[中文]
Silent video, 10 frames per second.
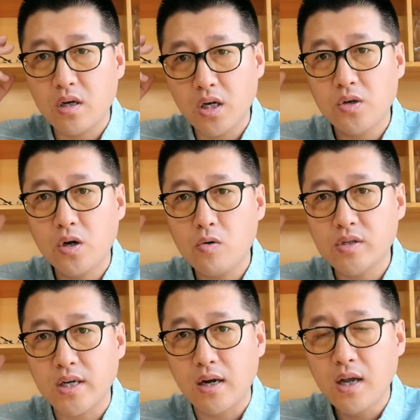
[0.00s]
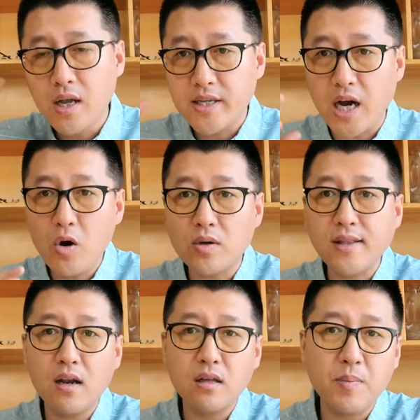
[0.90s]
和有个构想，然后我
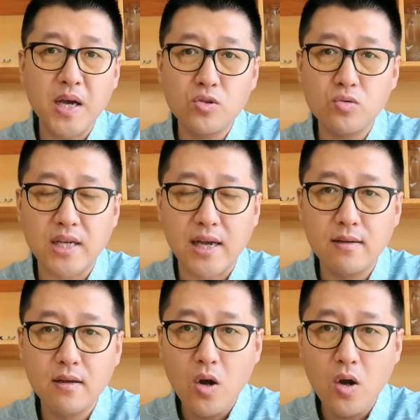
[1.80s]
大量的拍素材。